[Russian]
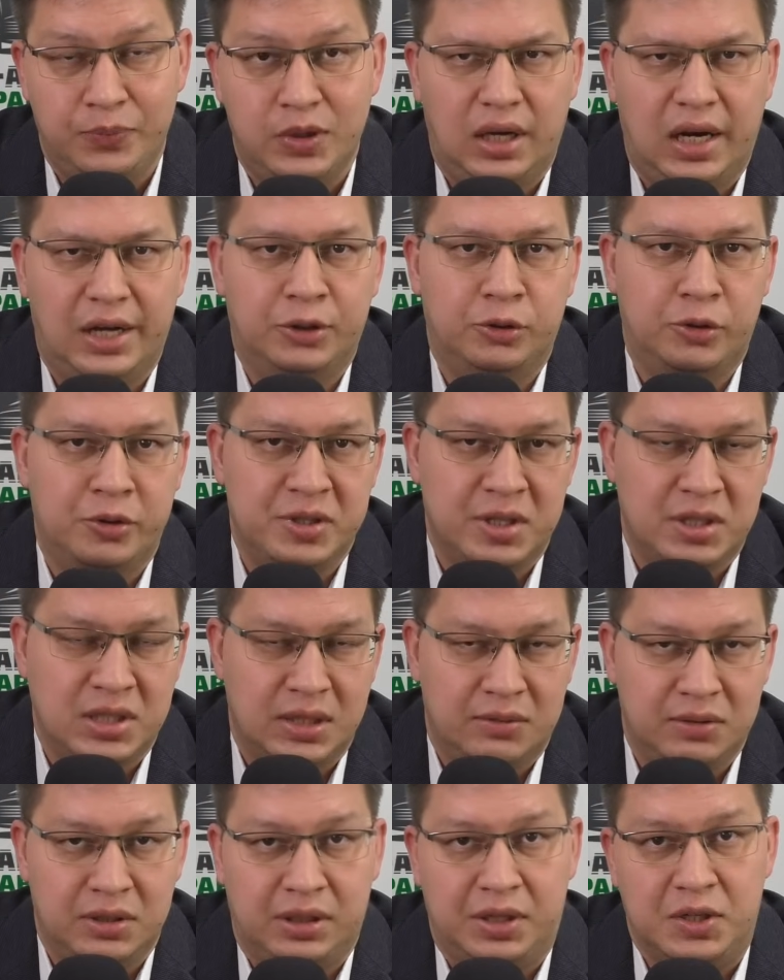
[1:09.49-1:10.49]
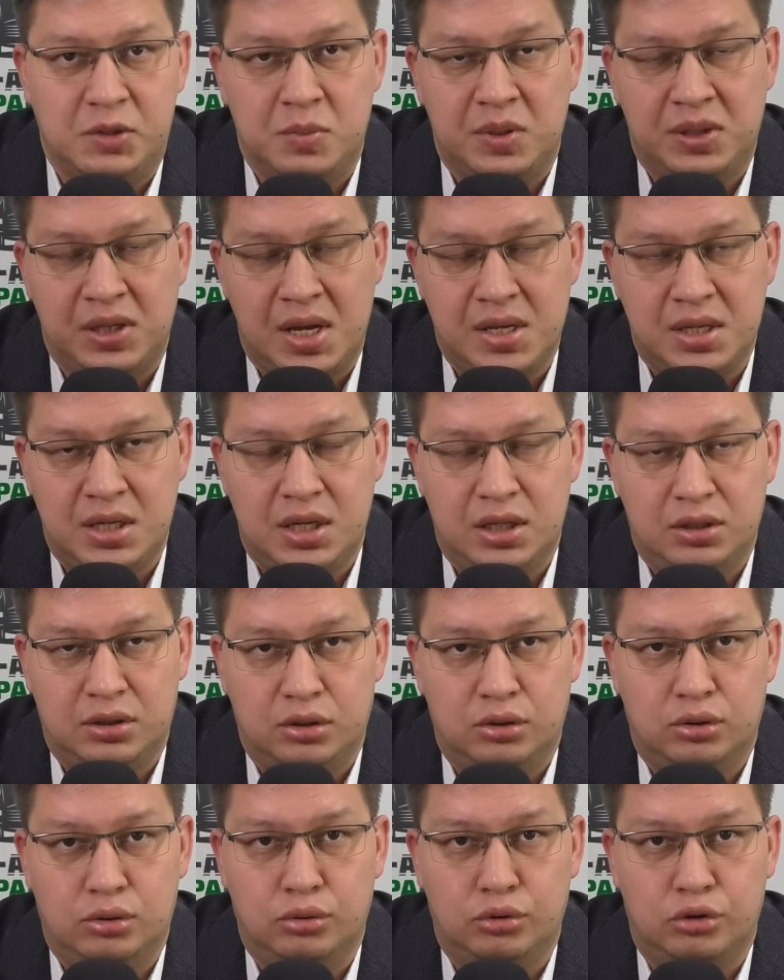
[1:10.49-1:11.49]
Одно из основных изменений –
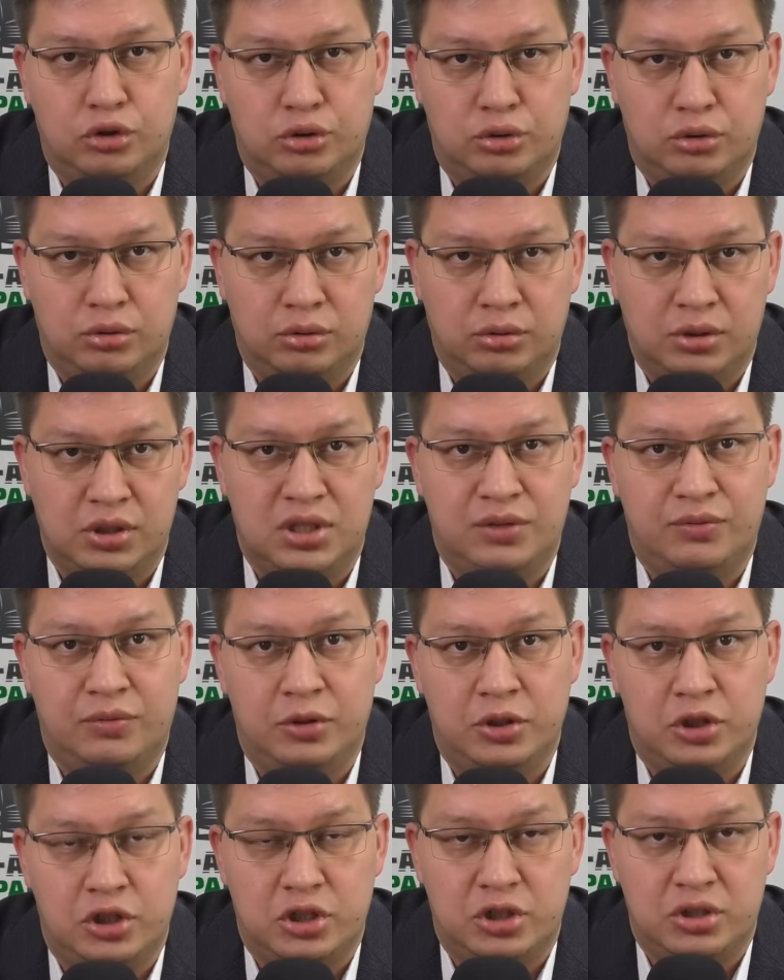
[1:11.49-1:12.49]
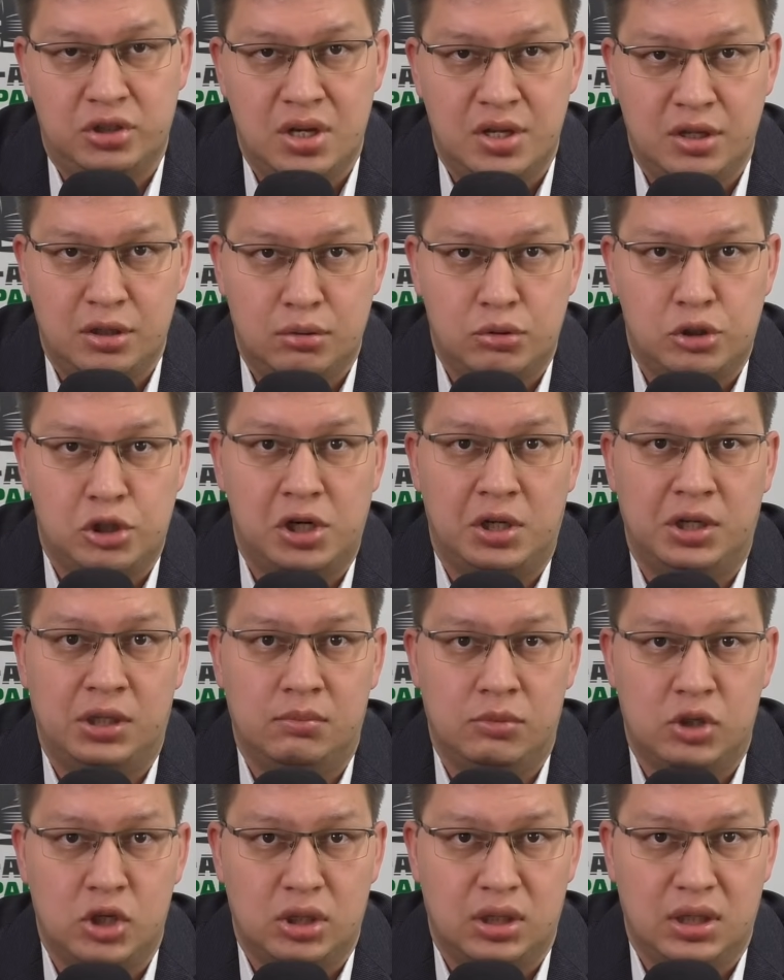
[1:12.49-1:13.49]
это то, что на сегодняшний день
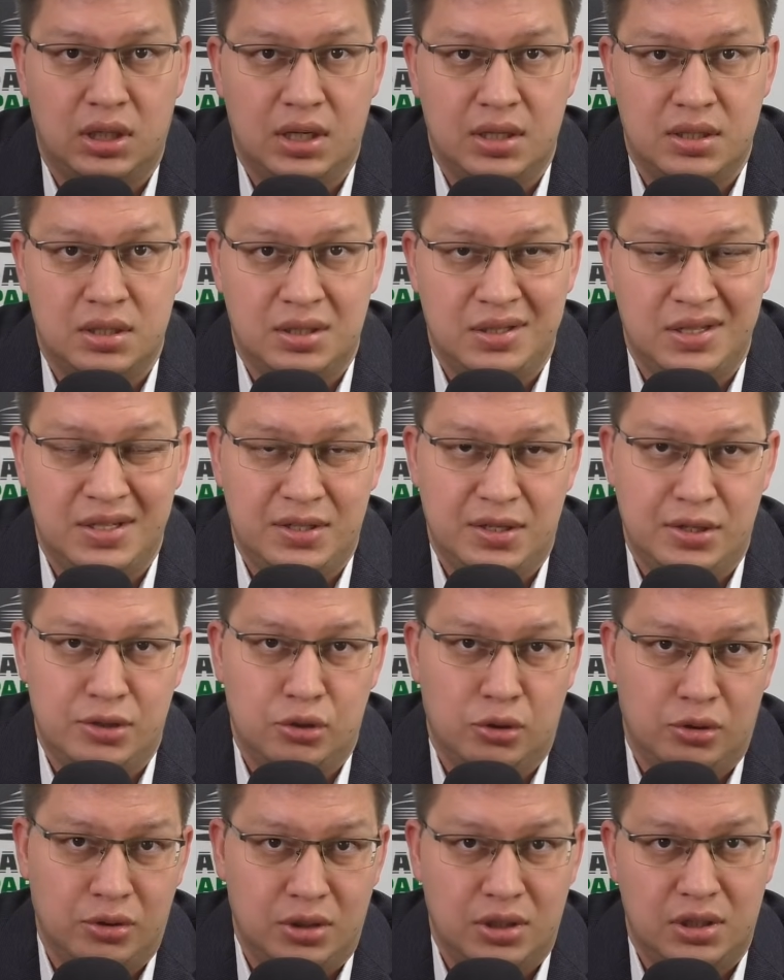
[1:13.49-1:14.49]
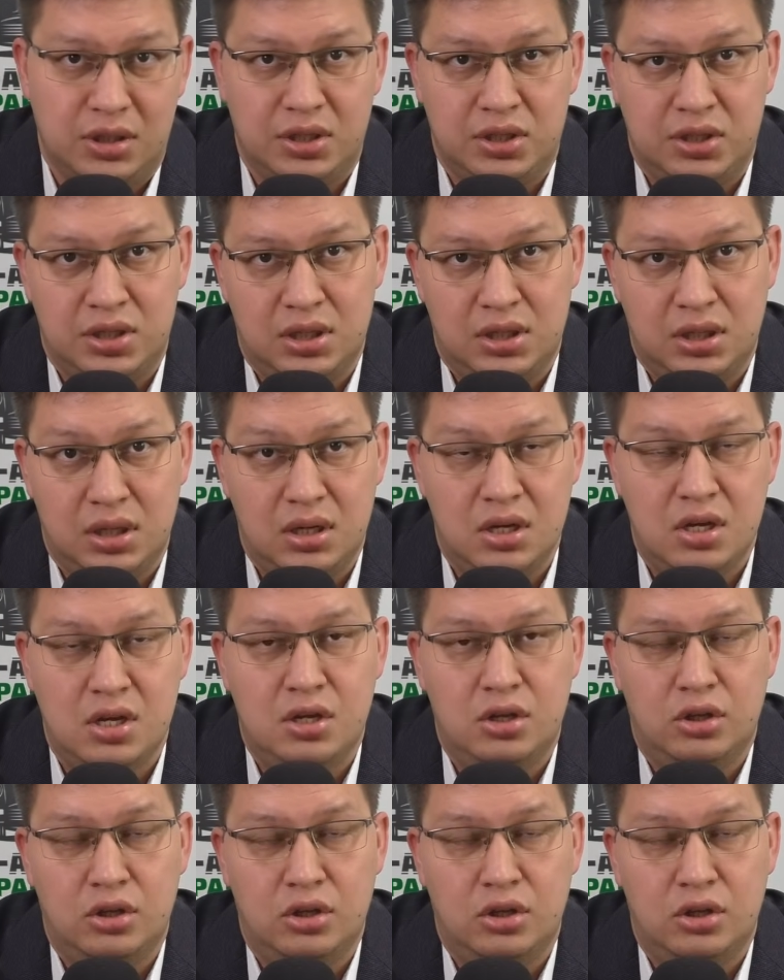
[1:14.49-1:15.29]
нарушением считается не сезонная резина,